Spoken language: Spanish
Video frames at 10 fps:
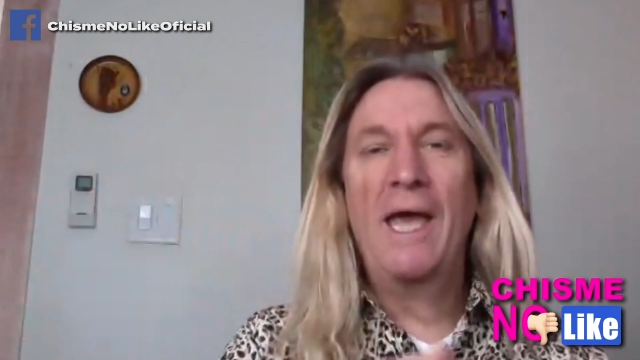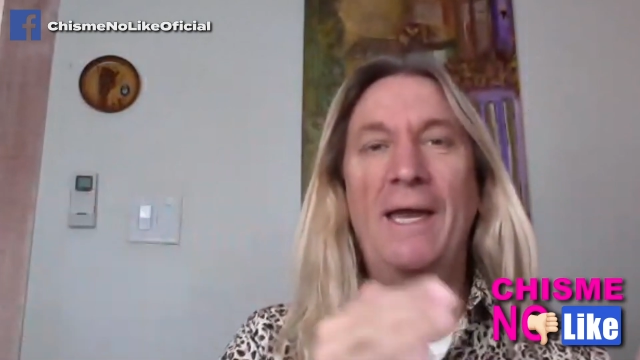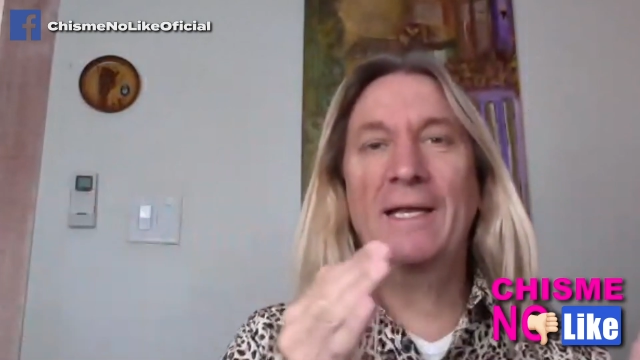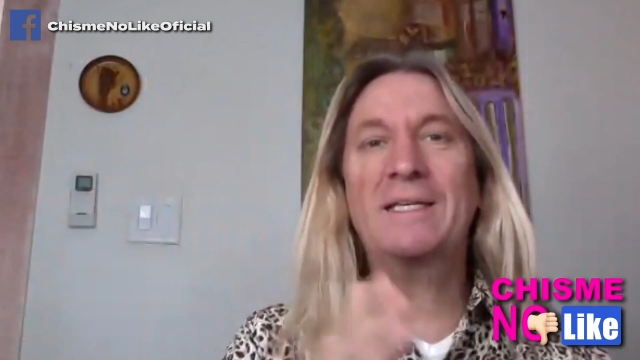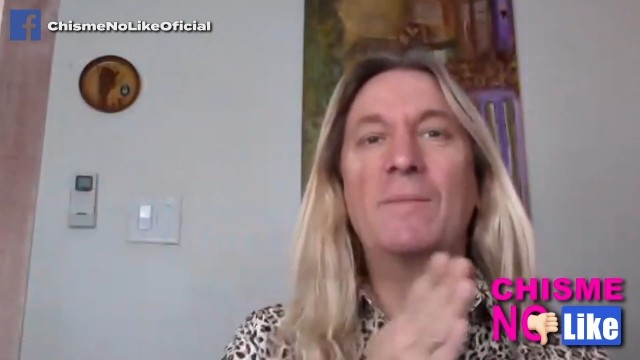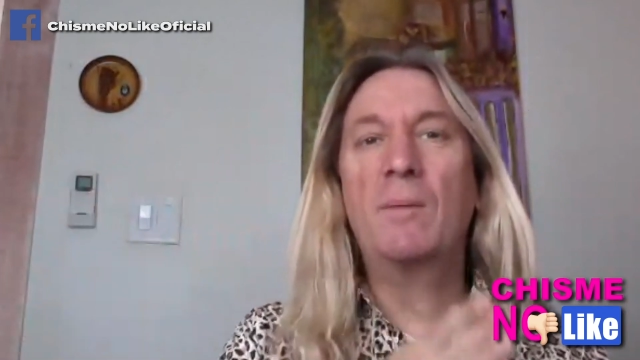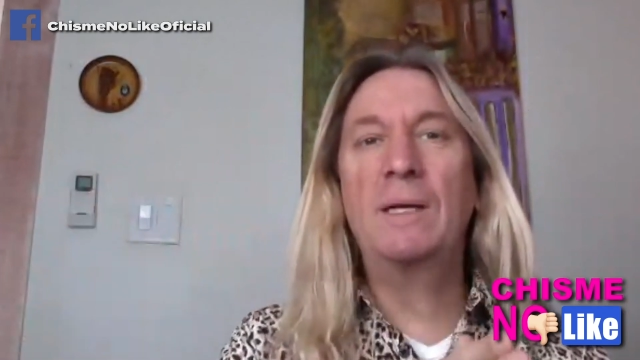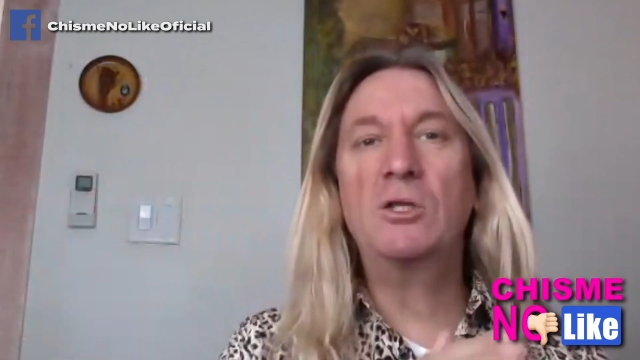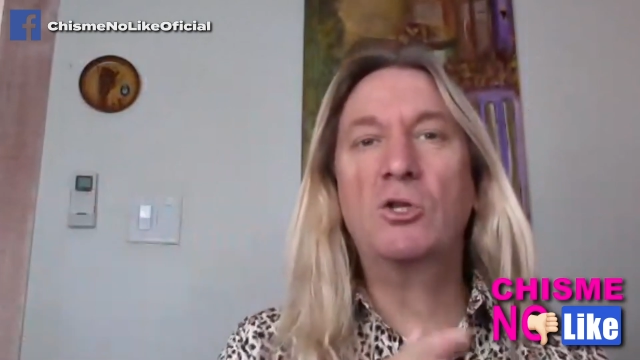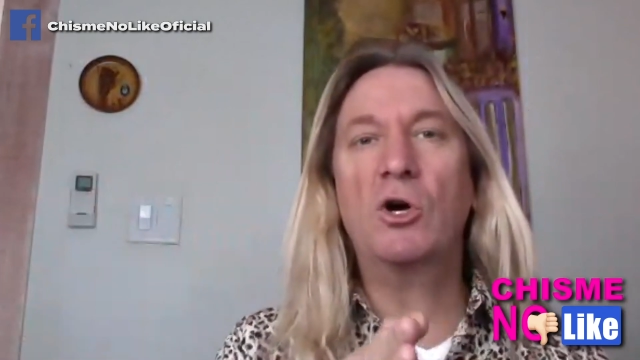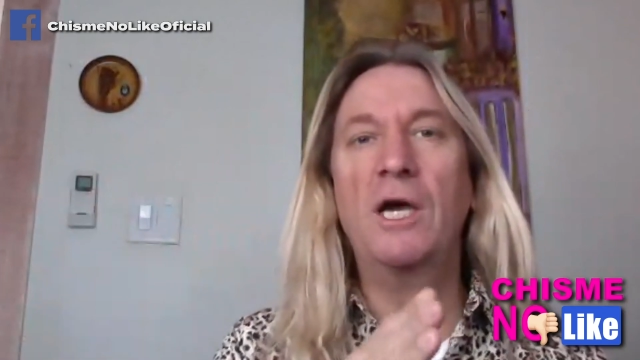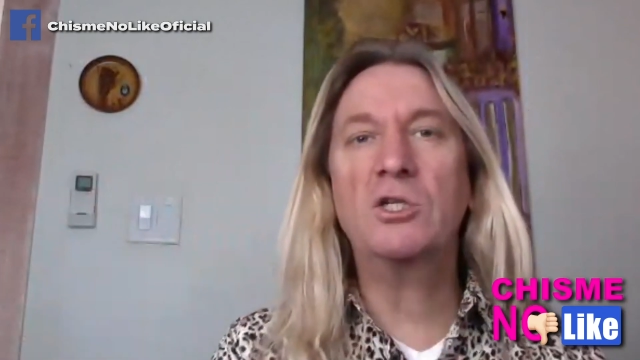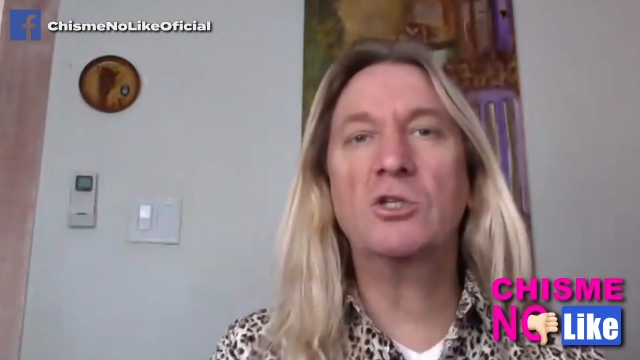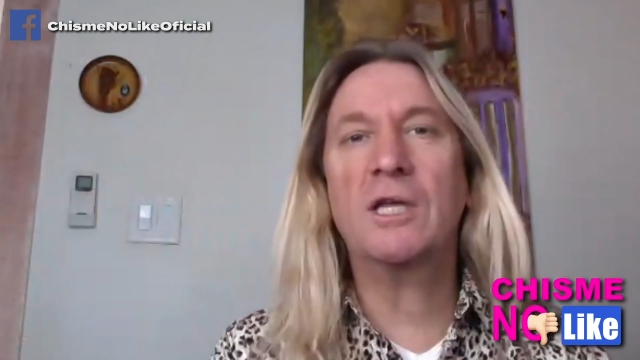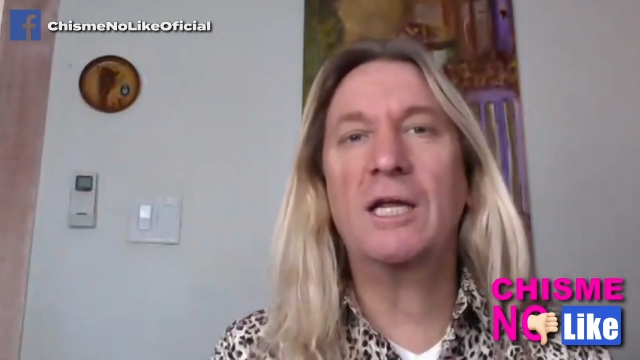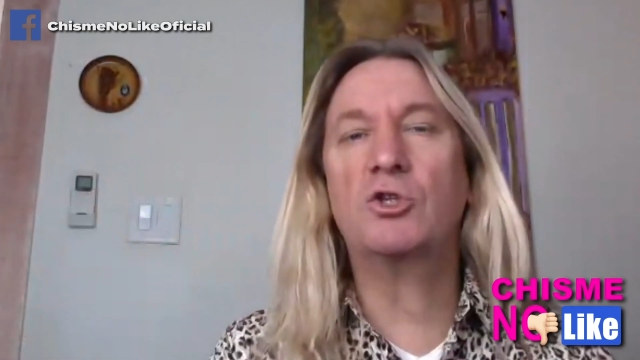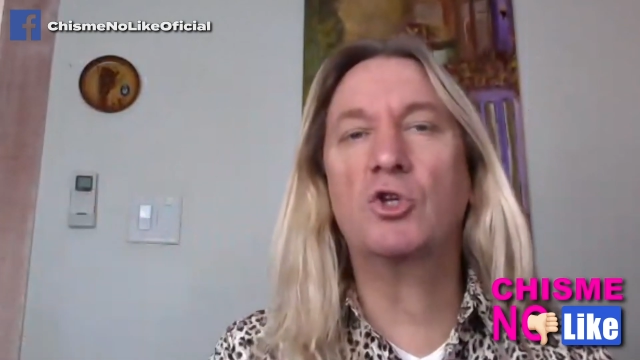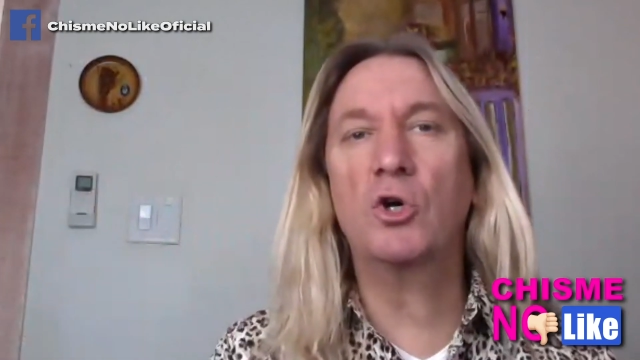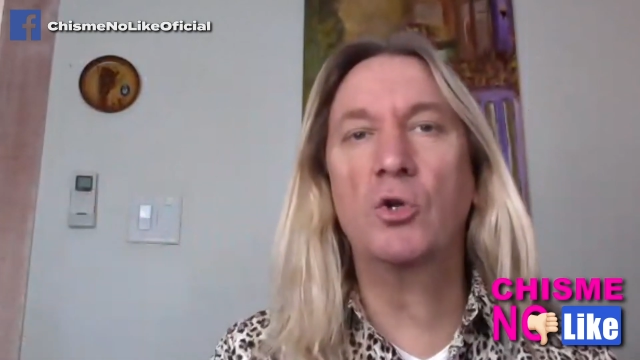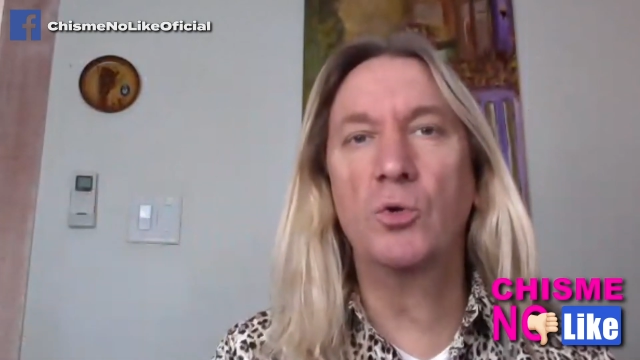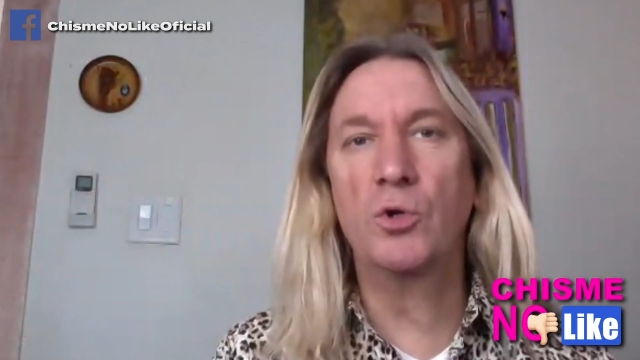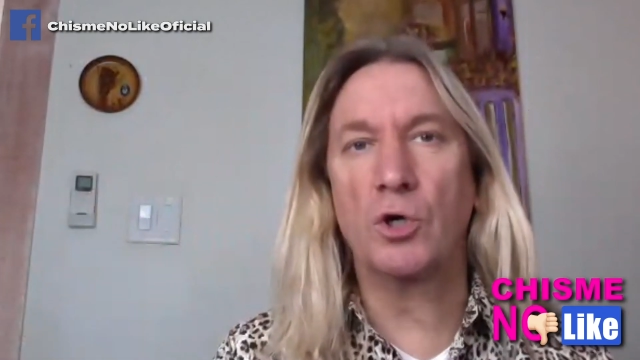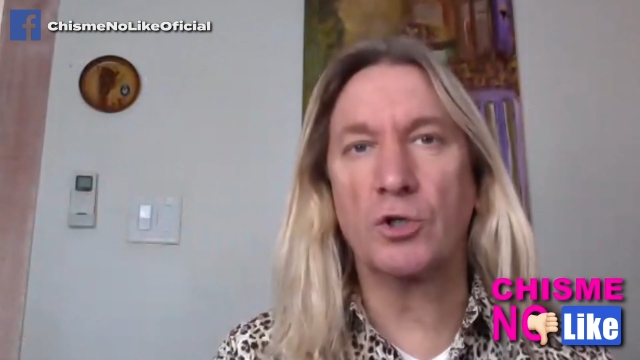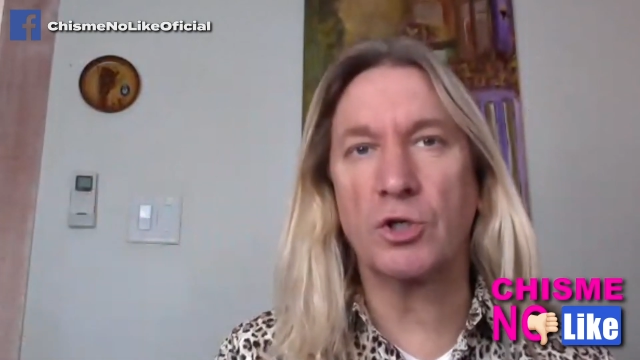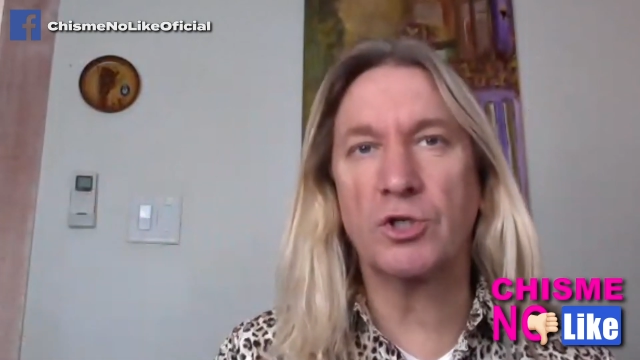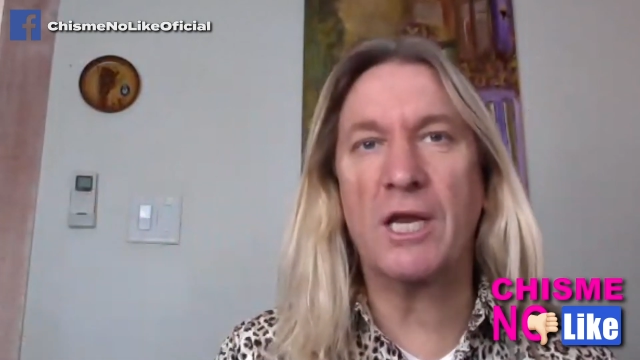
En ese momento ellos eran todos dudosos.